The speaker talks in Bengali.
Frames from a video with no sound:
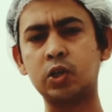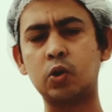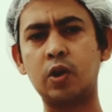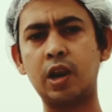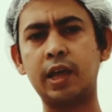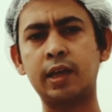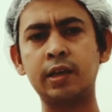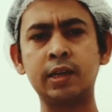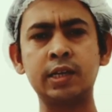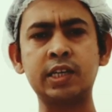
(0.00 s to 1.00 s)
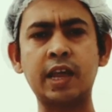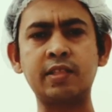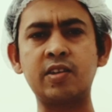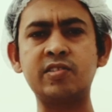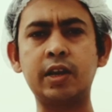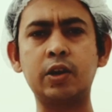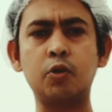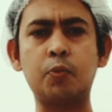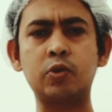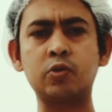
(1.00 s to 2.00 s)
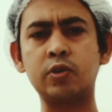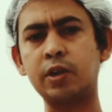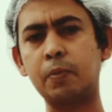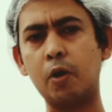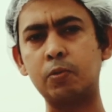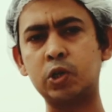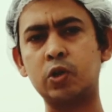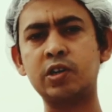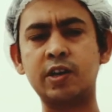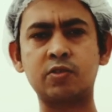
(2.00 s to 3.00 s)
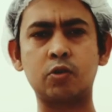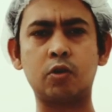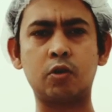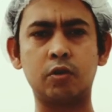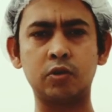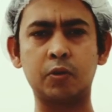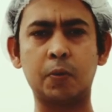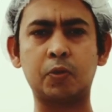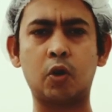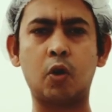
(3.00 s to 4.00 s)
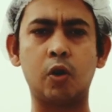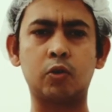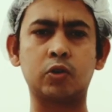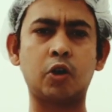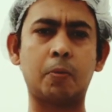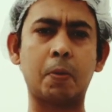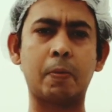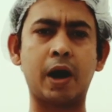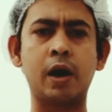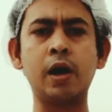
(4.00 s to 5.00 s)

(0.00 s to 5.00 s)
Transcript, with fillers: শরীরে সাঁত্রিশ ডিগ্রির উপরে চলে যায় বা অবশ্যই স্বাস্থ্য অধিদপ্তর কল করতে হবে বা